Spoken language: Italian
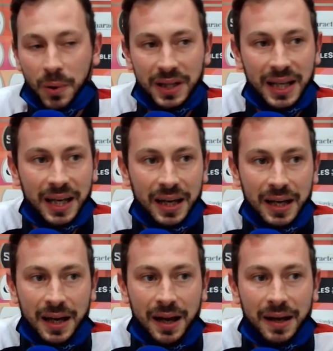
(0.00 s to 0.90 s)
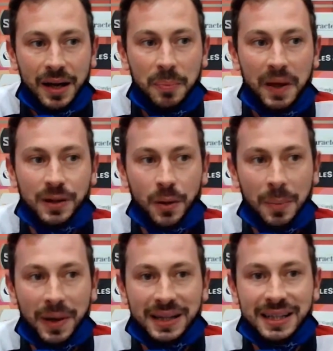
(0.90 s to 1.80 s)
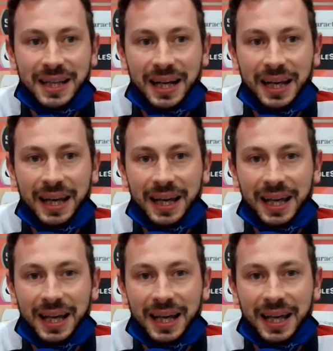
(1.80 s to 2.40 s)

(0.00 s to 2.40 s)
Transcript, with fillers: Quindi, ripeto, è una partita che,